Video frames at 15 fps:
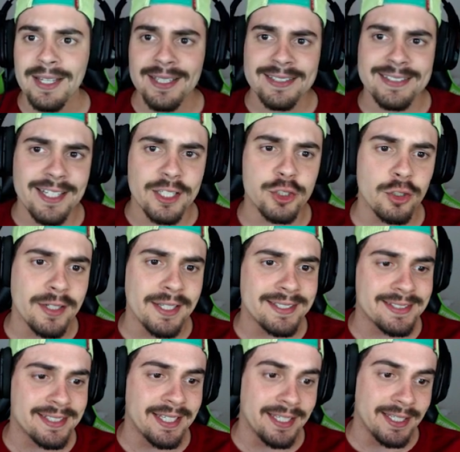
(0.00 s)
Selecione selecione
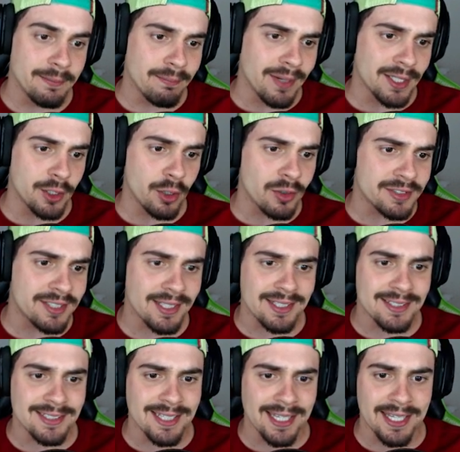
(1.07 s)
skin. Mano, eu gostei
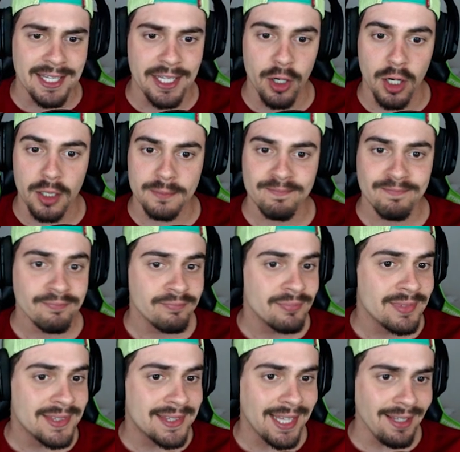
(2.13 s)
dessa daqui, ó.
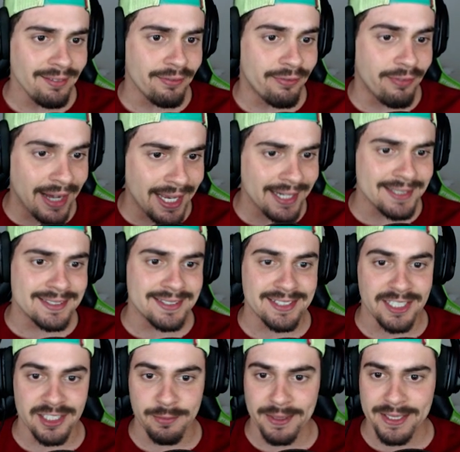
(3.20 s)
Tem várias
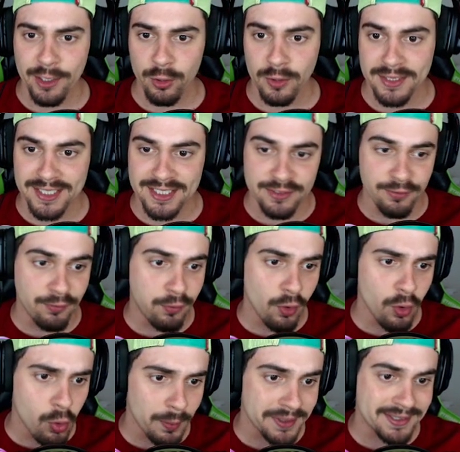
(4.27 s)
skins madeironas,
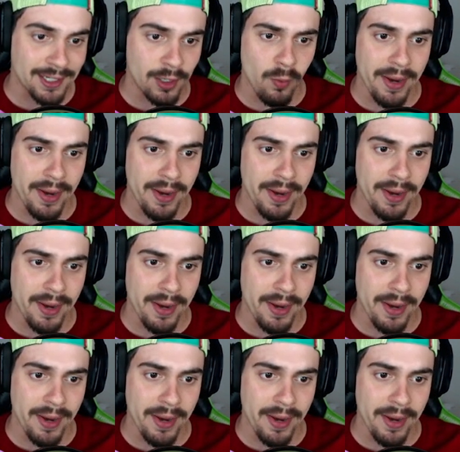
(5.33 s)
vou começar com